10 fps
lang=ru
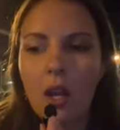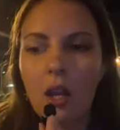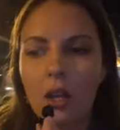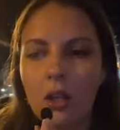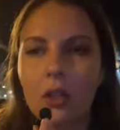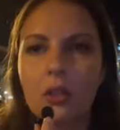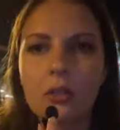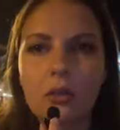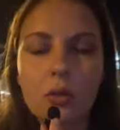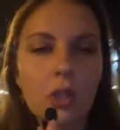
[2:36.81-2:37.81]

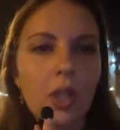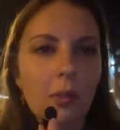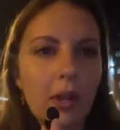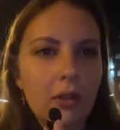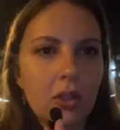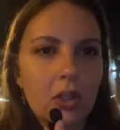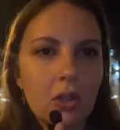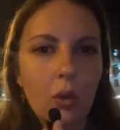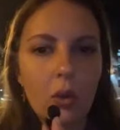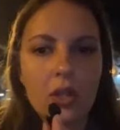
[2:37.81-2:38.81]
А, нужно добавить,
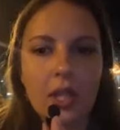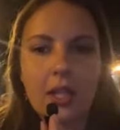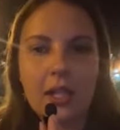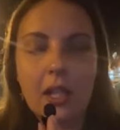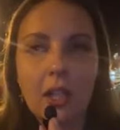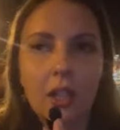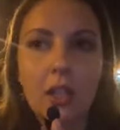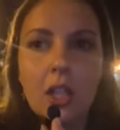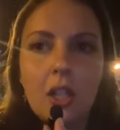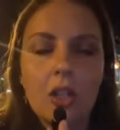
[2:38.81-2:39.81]
что за
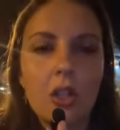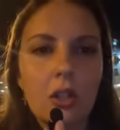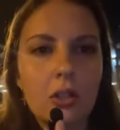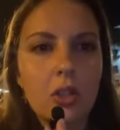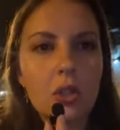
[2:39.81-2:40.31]
несколько а,